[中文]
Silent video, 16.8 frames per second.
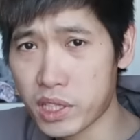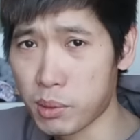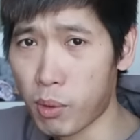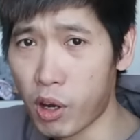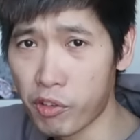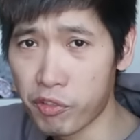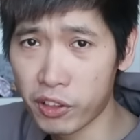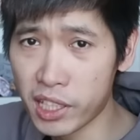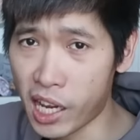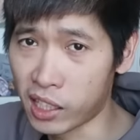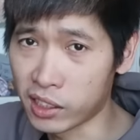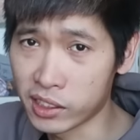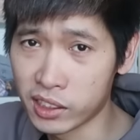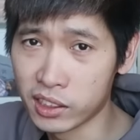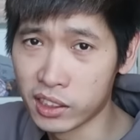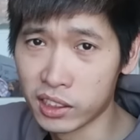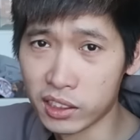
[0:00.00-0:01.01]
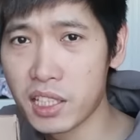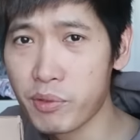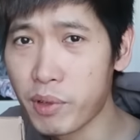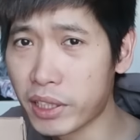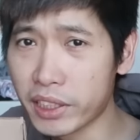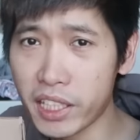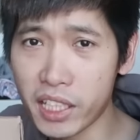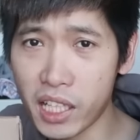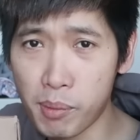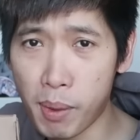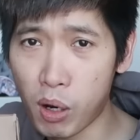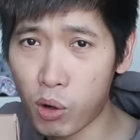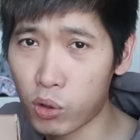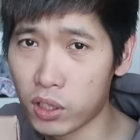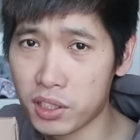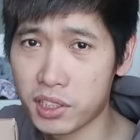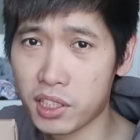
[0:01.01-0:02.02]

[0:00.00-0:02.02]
为什么会分两个呢？是因为第一个包裹